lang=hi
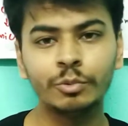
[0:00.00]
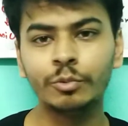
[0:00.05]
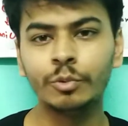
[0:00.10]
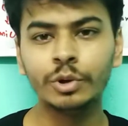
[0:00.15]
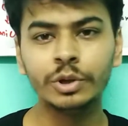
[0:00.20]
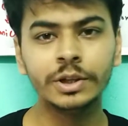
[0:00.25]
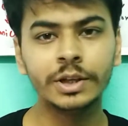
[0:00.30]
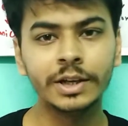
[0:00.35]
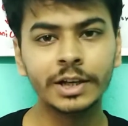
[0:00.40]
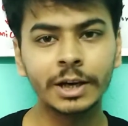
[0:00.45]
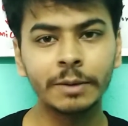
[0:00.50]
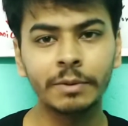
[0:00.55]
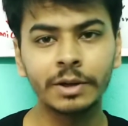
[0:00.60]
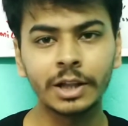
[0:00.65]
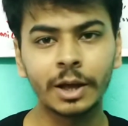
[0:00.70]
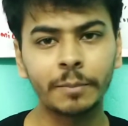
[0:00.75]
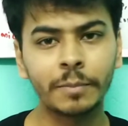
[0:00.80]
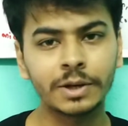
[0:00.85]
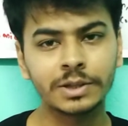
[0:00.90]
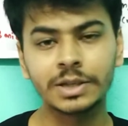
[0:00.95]
वो देने के
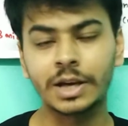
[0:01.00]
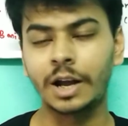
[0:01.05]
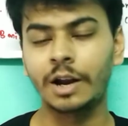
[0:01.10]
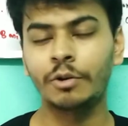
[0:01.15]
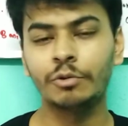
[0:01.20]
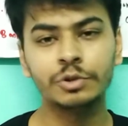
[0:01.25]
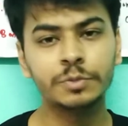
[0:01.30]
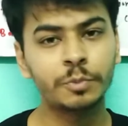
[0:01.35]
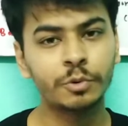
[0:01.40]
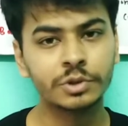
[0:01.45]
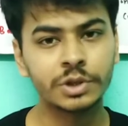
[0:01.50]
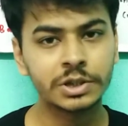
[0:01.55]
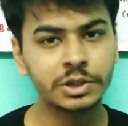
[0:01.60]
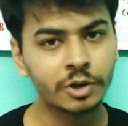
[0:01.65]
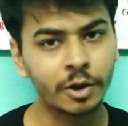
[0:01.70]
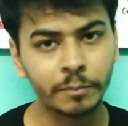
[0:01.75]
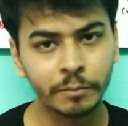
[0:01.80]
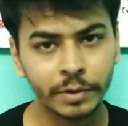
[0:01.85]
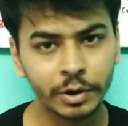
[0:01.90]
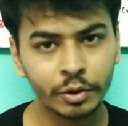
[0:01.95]
बाद आपका सारा कुछ प्रोसेस
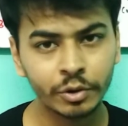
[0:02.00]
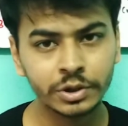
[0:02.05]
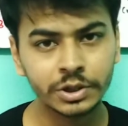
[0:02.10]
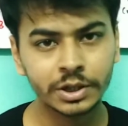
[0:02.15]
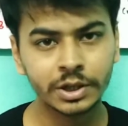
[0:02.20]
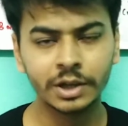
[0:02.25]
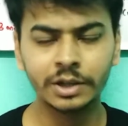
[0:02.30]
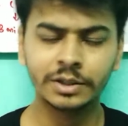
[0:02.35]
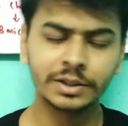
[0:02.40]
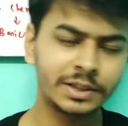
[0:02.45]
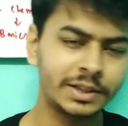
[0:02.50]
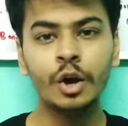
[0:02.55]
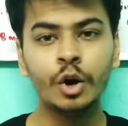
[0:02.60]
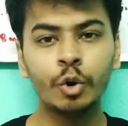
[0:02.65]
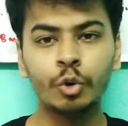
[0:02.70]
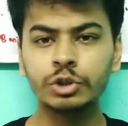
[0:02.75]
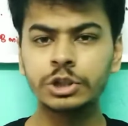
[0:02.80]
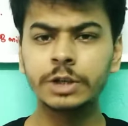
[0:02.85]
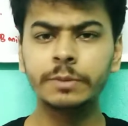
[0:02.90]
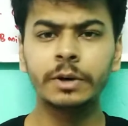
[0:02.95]
कंप्लीट हो जाएगा
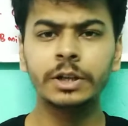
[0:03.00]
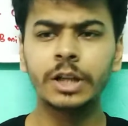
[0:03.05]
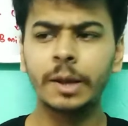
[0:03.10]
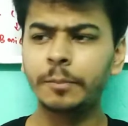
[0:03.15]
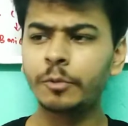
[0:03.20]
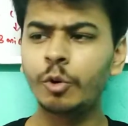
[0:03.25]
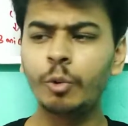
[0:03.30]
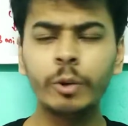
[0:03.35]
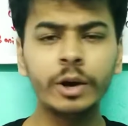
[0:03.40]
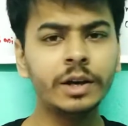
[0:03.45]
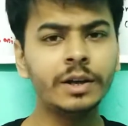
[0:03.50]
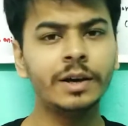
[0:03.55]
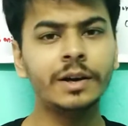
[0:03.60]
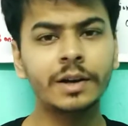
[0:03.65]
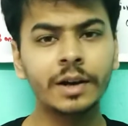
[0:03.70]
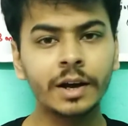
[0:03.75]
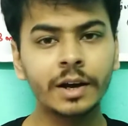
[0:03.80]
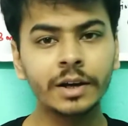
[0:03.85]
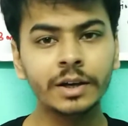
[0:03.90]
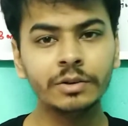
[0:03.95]
उसके बाद आपको वेट
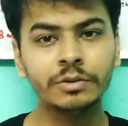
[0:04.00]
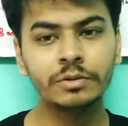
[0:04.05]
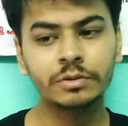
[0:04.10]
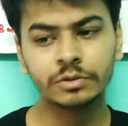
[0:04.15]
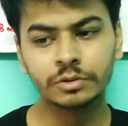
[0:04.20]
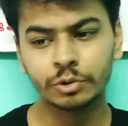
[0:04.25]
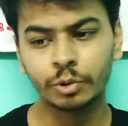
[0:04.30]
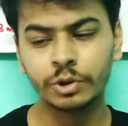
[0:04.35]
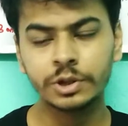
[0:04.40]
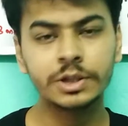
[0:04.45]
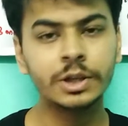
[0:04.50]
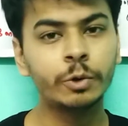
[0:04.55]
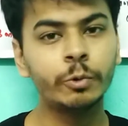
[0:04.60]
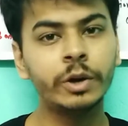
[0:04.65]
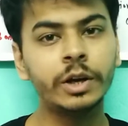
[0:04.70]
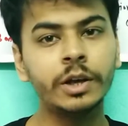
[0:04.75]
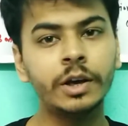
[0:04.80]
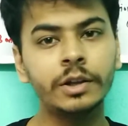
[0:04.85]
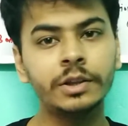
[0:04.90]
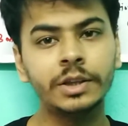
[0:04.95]
करना है थोड़ी देर
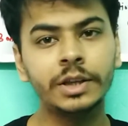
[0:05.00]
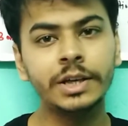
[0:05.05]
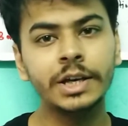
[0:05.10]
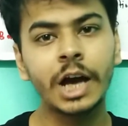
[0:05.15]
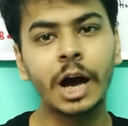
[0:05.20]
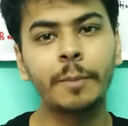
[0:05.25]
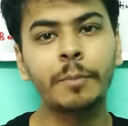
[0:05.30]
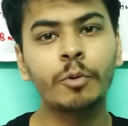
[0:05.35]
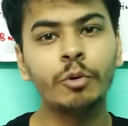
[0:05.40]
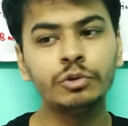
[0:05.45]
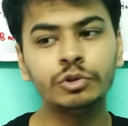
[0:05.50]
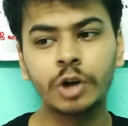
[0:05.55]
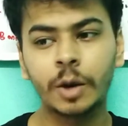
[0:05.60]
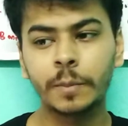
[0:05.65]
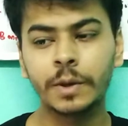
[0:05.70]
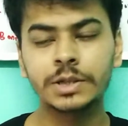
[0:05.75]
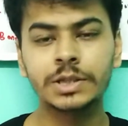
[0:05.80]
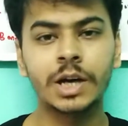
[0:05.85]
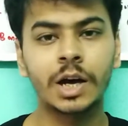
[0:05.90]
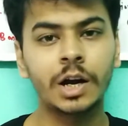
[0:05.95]
वेट करते ही आपको जो
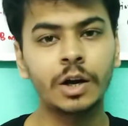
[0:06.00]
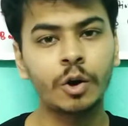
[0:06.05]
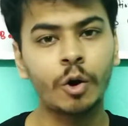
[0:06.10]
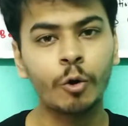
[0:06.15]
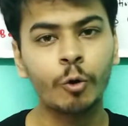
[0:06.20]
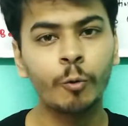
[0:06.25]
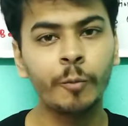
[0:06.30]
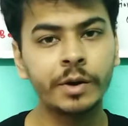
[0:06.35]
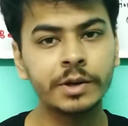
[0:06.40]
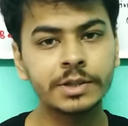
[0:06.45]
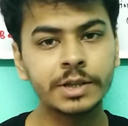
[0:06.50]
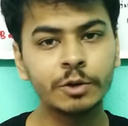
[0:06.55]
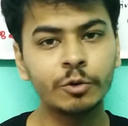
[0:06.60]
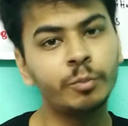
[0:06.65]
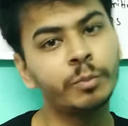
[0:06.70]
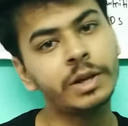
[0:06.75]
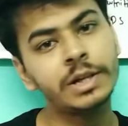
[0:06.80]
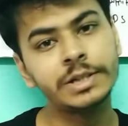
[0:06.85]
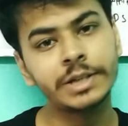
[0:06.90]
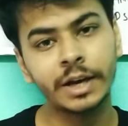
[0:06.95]
आपका सारा डॉक्यूमेंट्स है
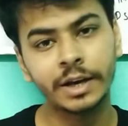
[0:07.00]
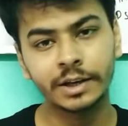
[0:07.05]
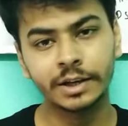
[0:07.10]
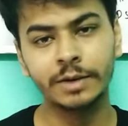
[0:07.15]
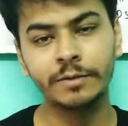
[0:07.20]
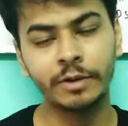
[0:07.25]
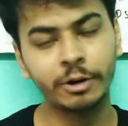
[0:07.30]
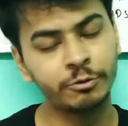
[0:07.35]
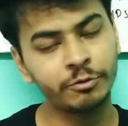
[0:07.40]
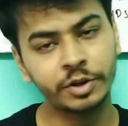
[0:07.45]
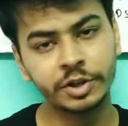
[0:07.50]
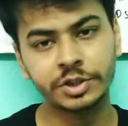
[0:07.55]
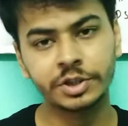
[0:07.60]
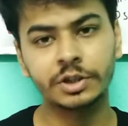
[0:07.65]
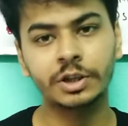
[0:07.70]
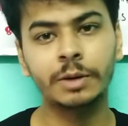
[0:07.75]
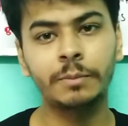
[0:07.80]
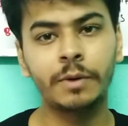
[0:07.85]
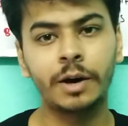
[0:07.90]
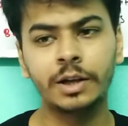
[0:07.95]
वो मिल जाएंगे
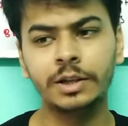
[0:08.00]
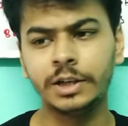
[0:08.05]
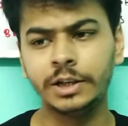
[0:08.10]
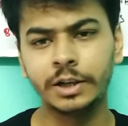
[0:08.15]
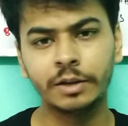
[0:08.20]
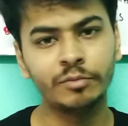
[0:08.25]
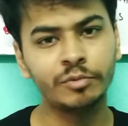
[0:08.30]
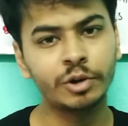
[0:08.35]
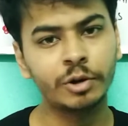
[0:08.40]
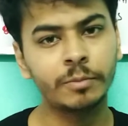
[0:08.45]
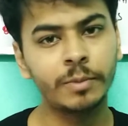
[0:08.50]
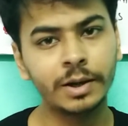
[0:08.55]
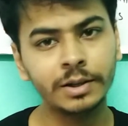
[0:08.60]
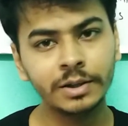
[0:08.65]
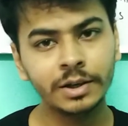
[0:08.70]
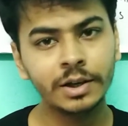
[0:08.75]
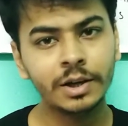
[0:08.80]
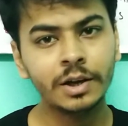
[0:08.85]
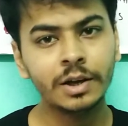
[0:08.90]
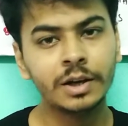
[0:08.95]
वेरीफिकेशन के बाद इंटरव्यू के
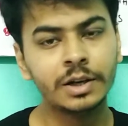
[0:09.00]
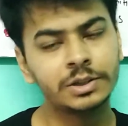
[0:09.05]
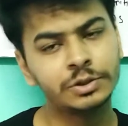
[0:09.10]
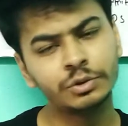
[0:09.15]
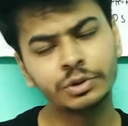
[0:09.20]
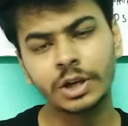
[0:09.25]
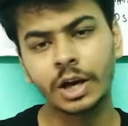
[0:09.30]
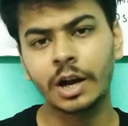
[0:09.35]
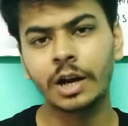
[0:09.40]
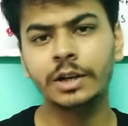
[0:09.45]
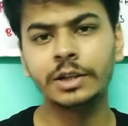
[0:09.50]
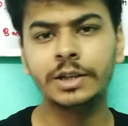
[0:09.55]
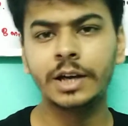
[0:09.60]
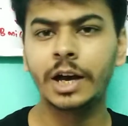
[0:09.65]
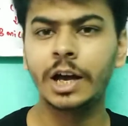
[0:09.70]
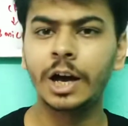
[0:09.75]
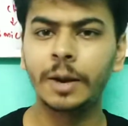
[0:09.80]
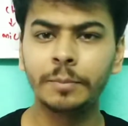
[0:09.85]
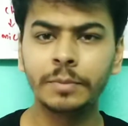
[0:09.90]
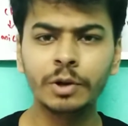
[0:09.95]
बाद जो सारा
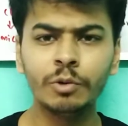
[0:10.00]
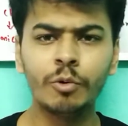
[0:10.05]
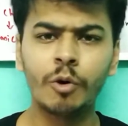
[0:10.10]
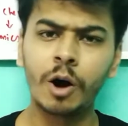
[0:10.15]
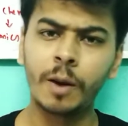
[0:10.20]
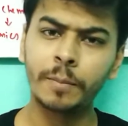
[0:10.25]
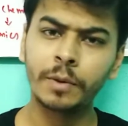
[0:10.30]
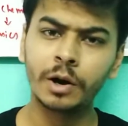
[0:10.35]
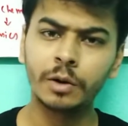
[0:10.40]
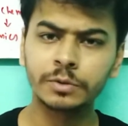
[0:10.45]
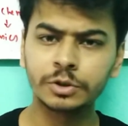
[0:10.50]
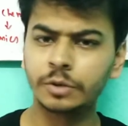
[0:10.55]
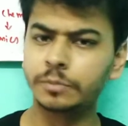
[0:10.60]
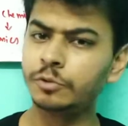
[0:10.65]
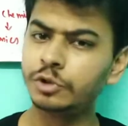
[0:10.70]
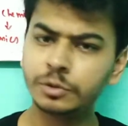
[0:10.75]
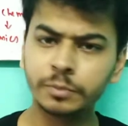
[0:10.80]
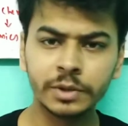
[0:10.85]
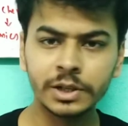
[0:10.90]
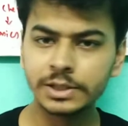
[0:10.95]
दिया है आपने वो आपका
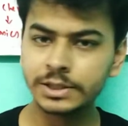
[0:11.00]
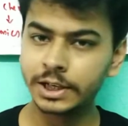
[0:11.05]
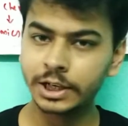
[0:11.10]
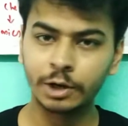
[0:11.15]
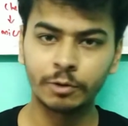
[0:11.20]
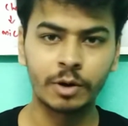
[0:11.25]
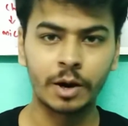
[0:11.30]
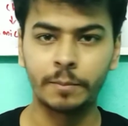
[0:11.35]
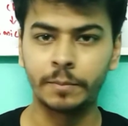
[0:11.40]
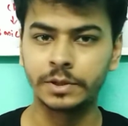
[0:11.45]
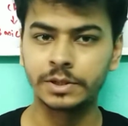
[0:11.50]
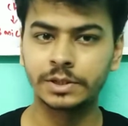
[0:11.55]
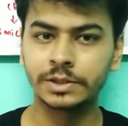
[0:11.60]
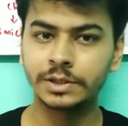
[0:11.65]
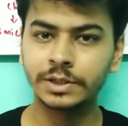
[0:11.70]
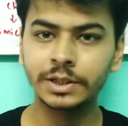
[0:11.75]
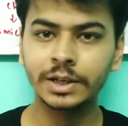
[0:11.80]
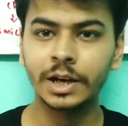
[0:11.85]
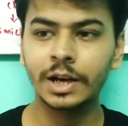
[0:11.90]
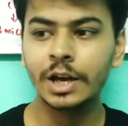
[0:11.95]
सब कुछ मिल जाएगा
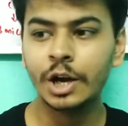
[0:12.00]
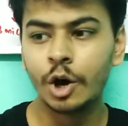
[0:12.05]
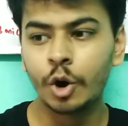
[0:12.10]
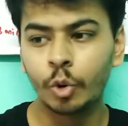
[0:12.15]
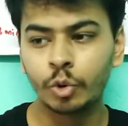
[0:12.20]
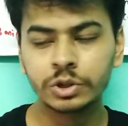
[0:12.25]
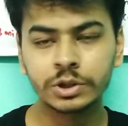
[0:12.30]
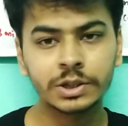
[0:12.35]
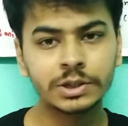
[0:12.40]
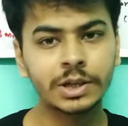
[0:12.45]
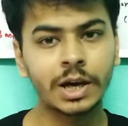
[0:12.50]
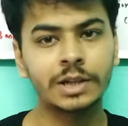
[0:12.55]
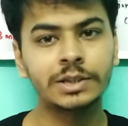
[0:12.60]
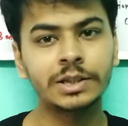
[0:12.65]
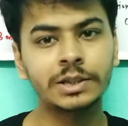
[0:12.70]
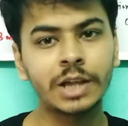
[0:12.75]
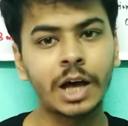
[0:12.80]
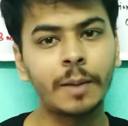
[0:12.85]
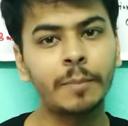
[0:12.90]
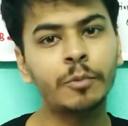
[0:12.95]
वापस ठीक है उसके साथ
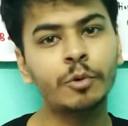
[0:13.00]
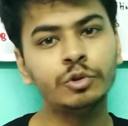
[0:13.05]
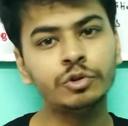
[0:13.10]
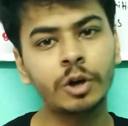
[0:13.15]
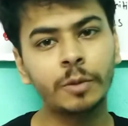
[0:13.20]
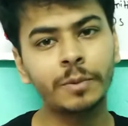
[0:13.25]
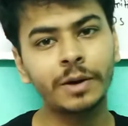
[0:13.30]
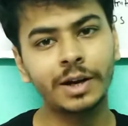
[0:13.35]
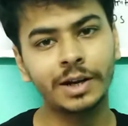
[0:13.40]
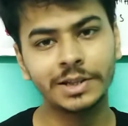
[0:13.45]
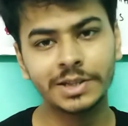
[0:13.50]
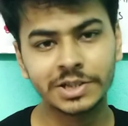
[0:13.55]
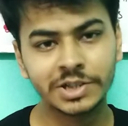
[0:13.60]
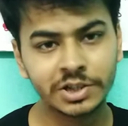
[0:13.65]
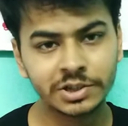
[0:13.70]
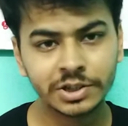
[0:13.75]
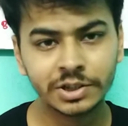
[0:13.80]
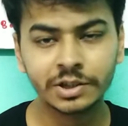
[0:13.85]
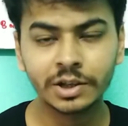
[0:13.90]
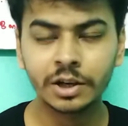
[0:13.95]
साथ आपको जो आपका
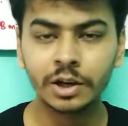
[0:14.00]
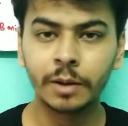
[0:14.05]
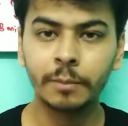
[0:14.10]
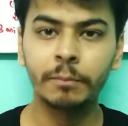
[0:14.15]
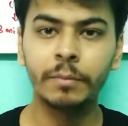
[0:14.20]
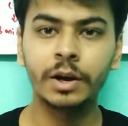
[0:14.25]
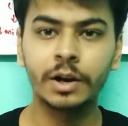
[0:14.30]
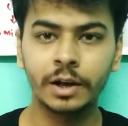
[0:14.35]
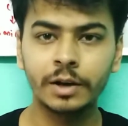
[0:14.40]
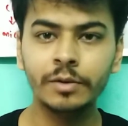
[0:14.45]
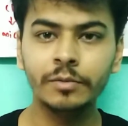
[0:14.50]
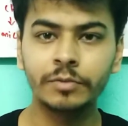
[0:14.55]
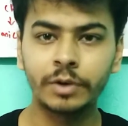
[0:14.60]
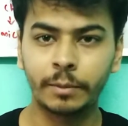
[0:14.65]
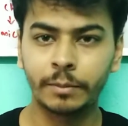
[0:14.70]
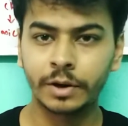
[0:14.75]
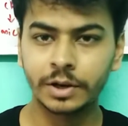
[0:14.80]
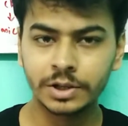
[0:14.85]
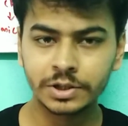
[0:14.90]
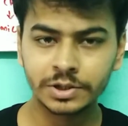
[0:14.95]
रजिस्ट्रेशन का नंबर है
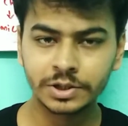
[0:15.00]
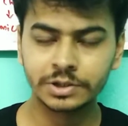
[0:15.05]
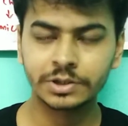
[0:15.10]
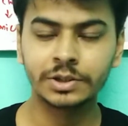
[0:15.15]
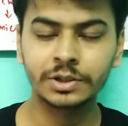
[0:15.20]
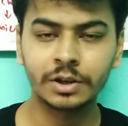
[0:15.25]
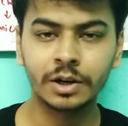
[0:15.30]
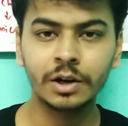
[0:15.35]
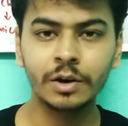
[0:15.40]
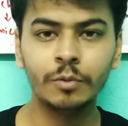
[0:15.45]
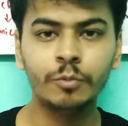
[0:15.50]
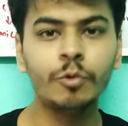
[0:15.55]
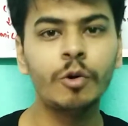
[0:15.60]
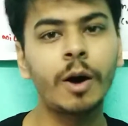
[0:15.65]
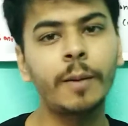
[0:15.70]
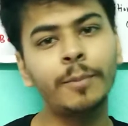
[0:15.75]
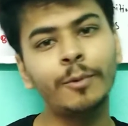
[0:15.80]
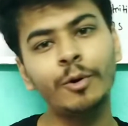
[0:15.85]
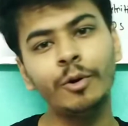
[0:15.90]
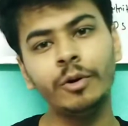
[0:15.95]
फार्मा रजिस्ट्रेशन का वो
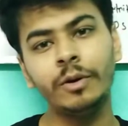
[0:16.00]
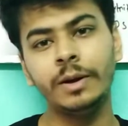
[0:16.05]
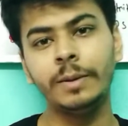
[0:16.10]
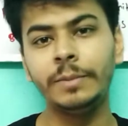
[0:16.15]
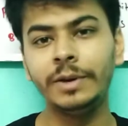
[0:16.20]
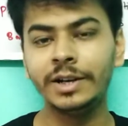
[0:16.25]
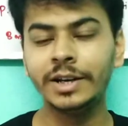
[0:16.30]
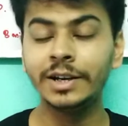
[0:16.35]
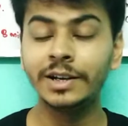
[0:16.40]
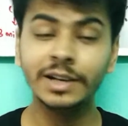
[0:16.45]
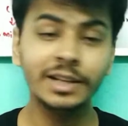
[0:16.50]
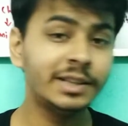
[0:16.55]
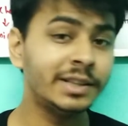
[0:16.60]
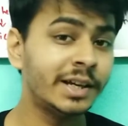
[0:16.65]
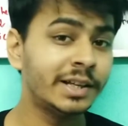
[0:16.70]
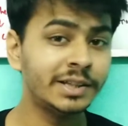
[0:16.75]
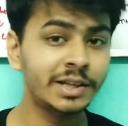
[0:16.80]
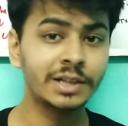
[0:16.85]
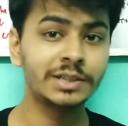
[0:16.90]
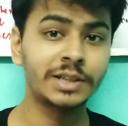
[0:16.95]
आपको इमीडिएटली
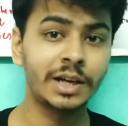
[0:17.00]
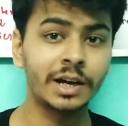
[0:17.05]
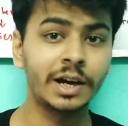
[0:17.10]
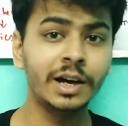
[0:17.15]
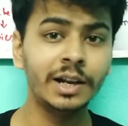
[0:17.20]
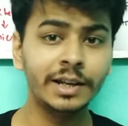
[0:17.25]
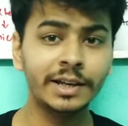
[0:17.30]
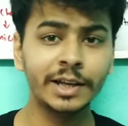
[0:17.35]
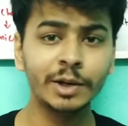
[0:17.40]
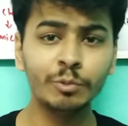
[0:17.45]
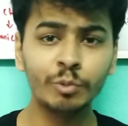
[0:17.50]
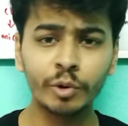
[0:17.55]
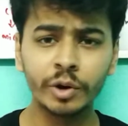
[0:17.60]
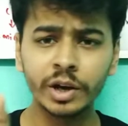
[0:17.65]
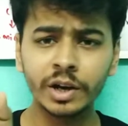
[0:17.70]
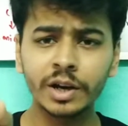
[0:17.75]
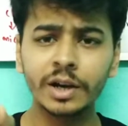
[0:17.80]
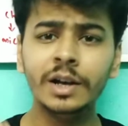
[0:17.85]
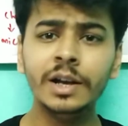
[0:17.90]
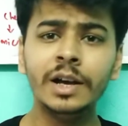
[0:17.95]
दे दिया जाएगा लेकिन वो
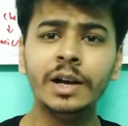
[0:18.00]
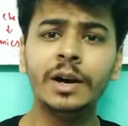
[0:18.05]
एक